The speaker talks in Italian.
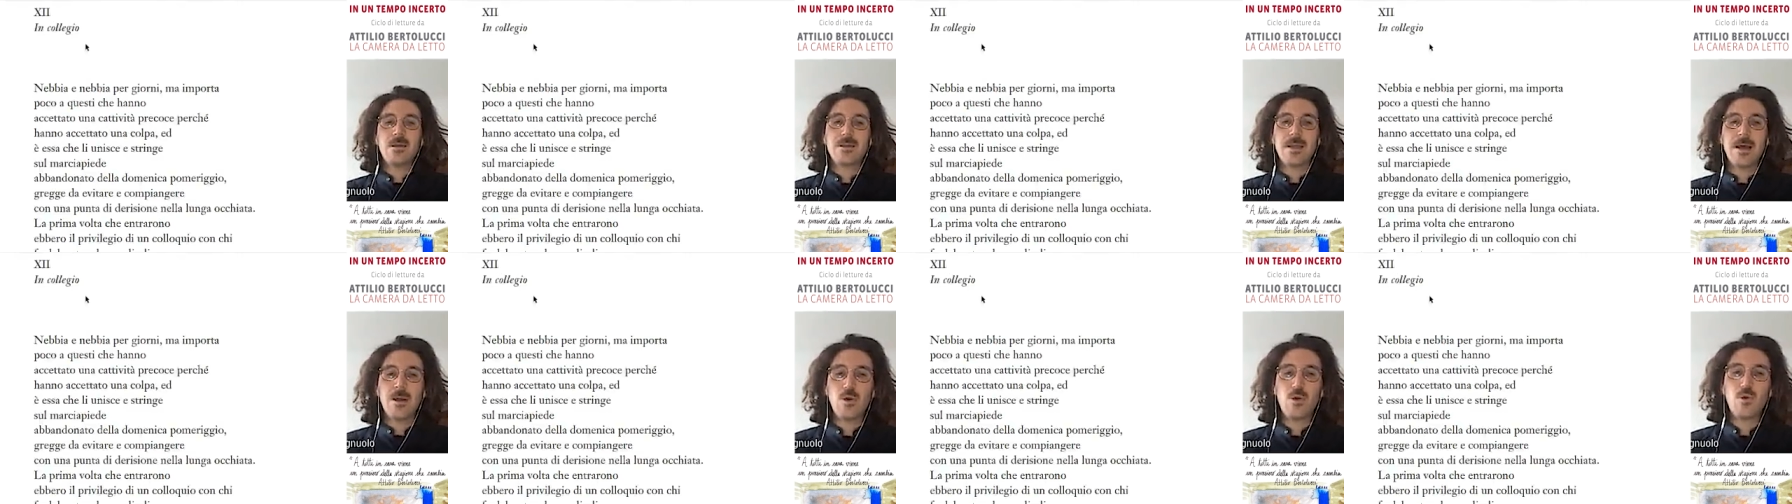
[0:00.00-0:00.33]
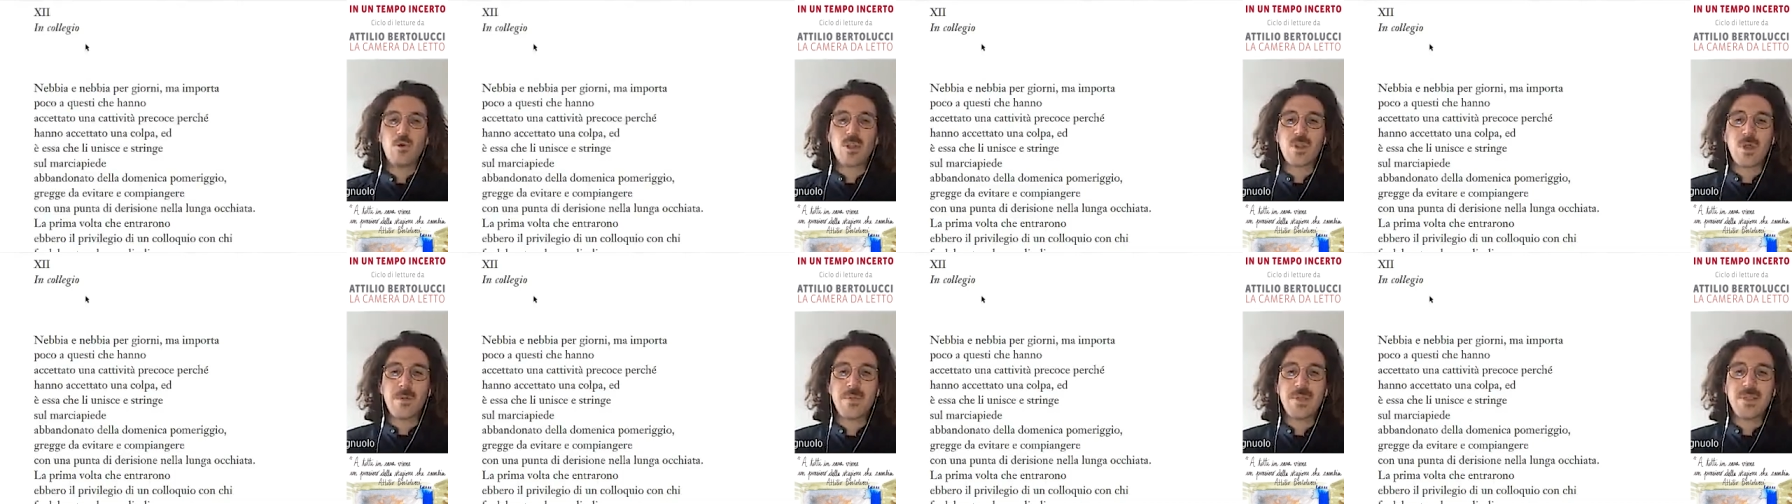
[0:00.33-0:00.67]
da lui
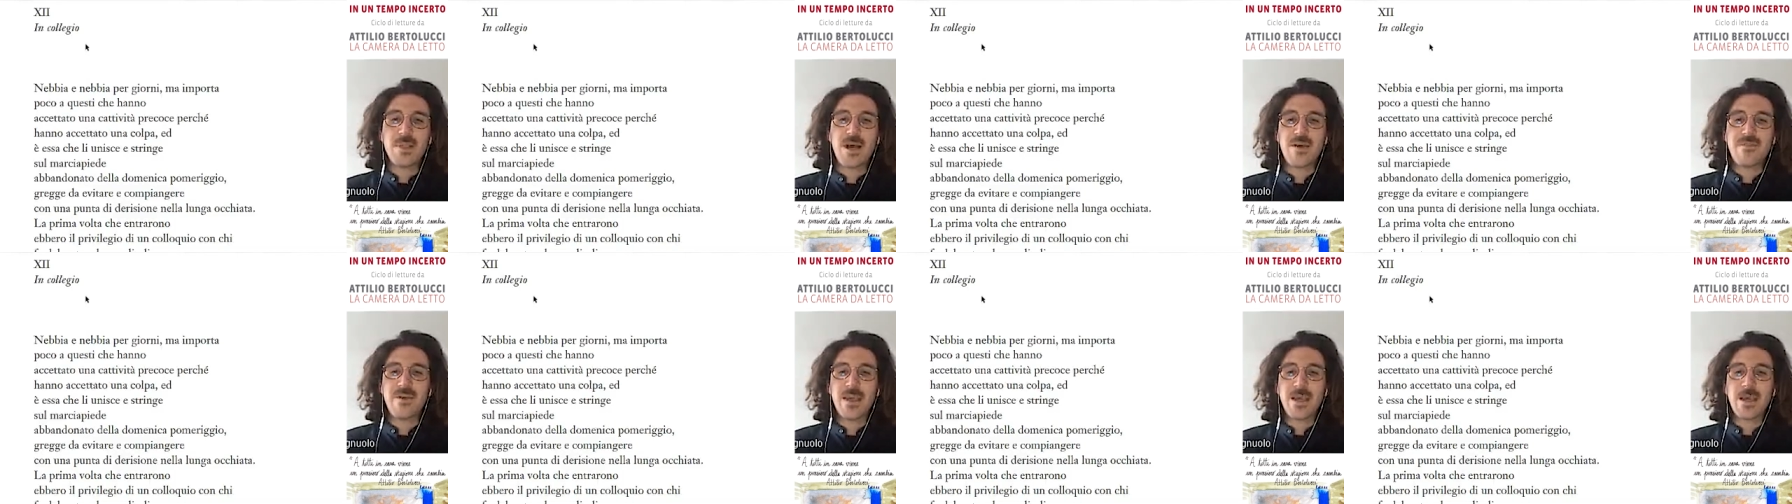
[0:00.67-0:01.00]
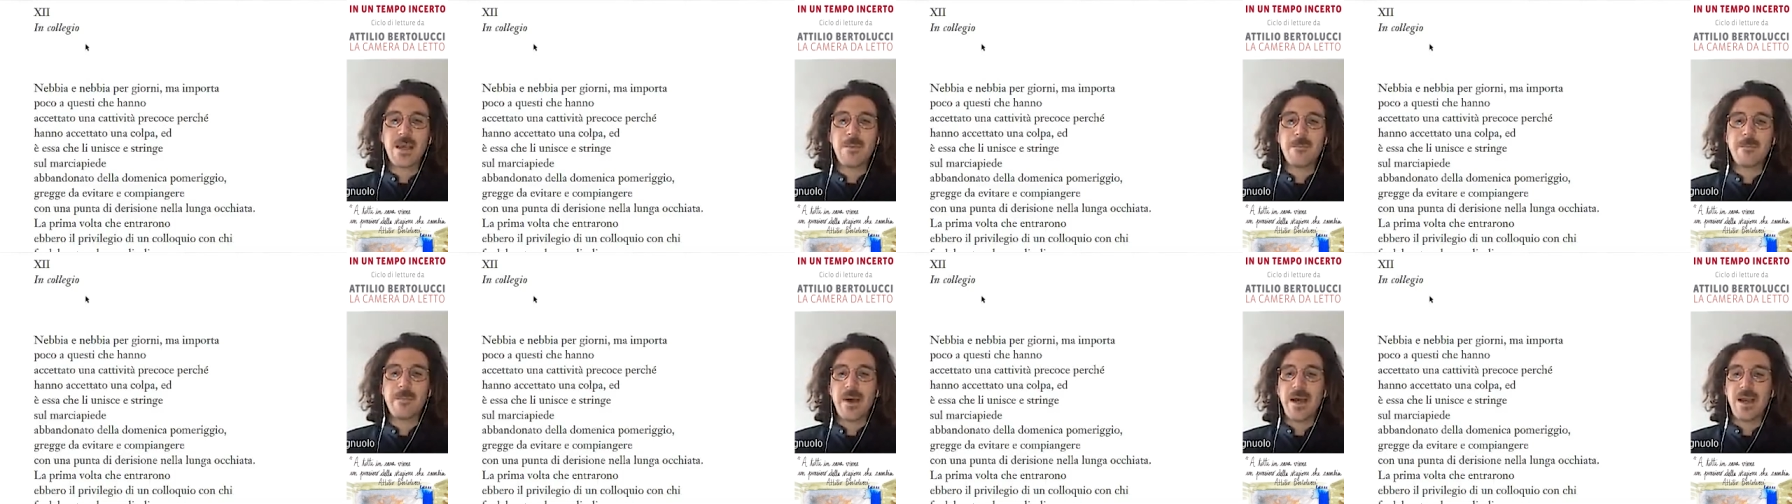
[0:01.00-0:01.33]
quando abitava in
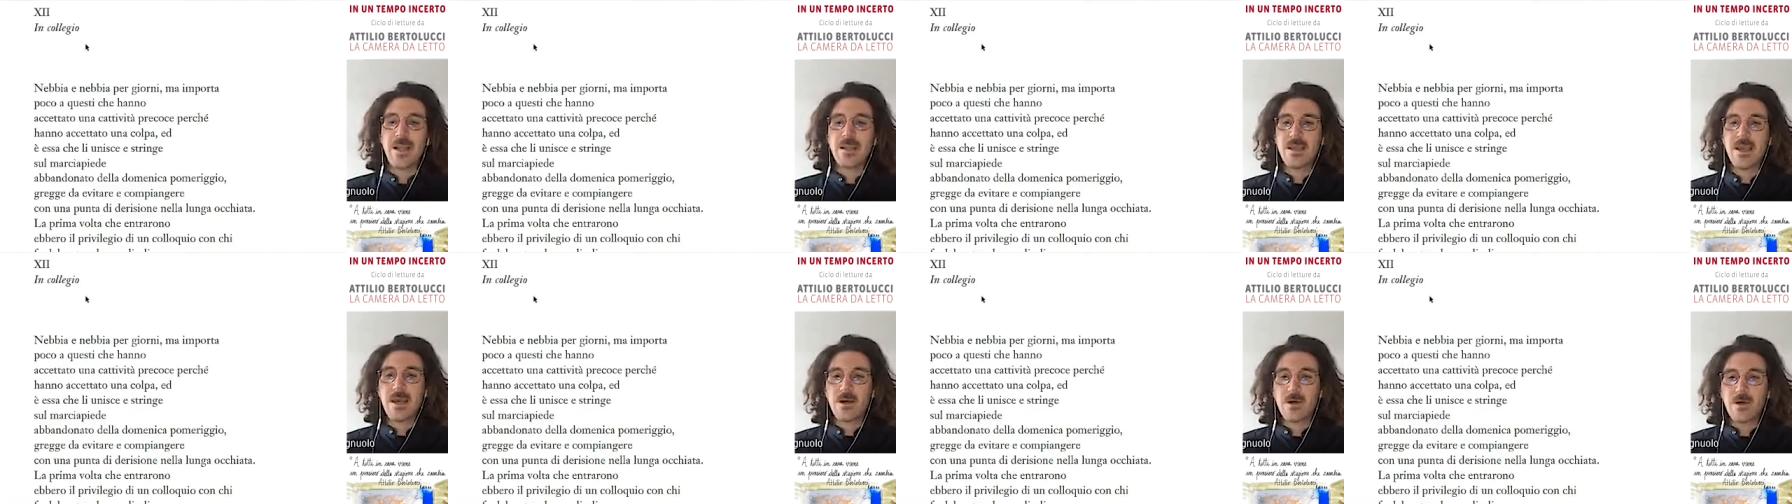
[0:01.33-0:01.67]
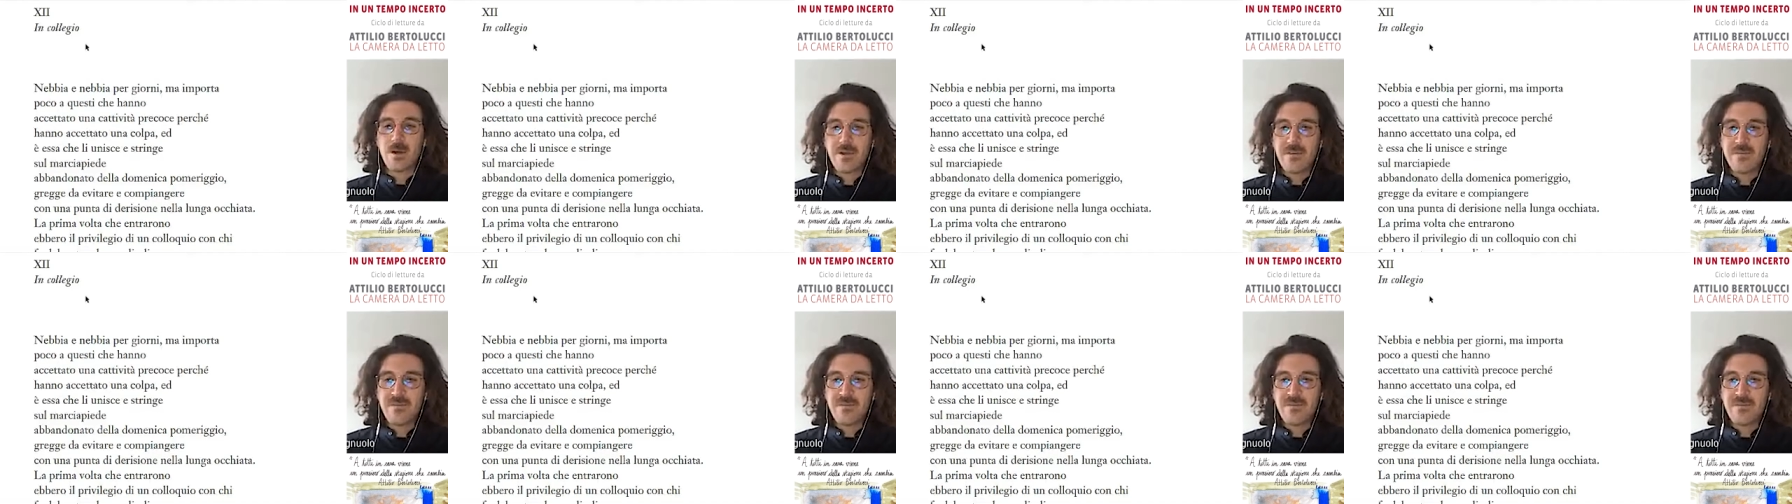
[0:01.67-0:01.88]
campagna con